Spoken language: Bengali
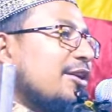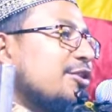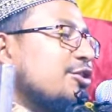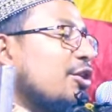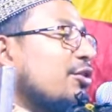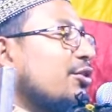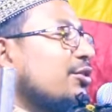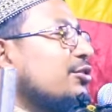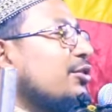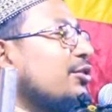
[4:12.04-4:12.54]

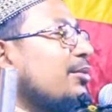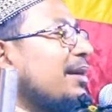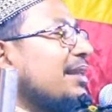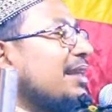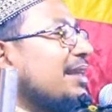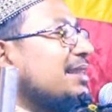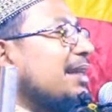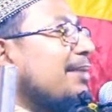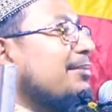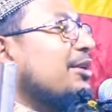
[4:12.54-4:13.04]
যখন
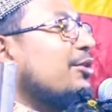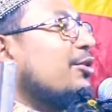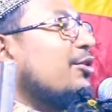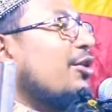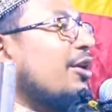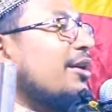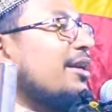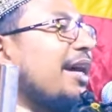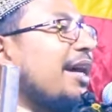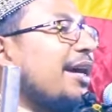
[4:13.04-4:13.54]
তোমাদের সামনে
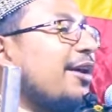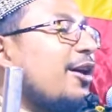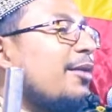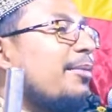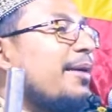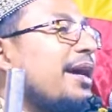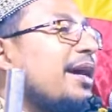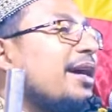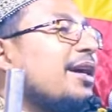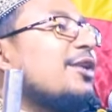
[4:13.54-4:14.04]
কোনো অন্যায়
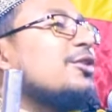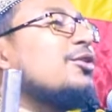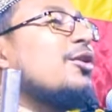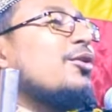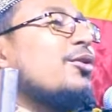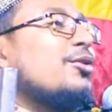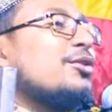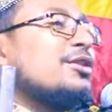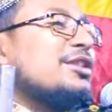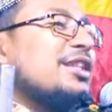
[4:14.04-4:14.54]
হবে
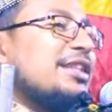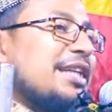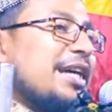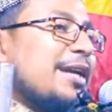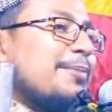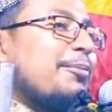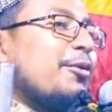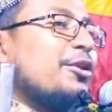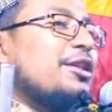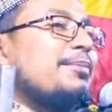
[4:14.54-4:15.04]
তখন
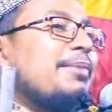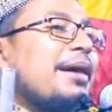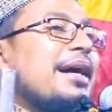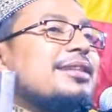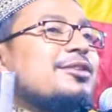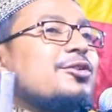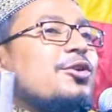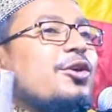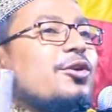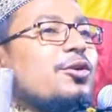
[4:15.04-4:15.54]
সেটার
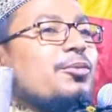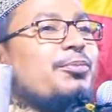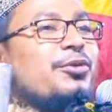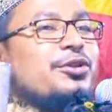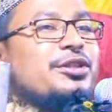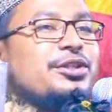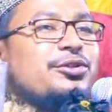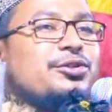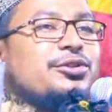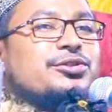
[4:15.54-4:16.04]
প্রতিবাদ করো
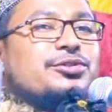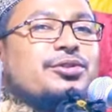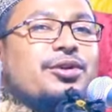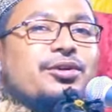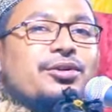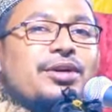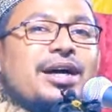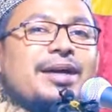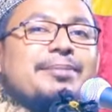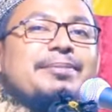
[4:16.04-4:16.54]
প্রতিরোধ
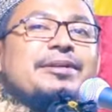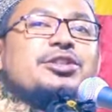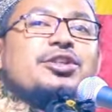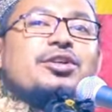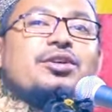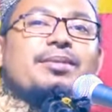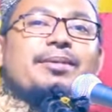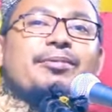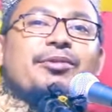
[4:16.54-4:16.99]
করো আর বিশ্বনবী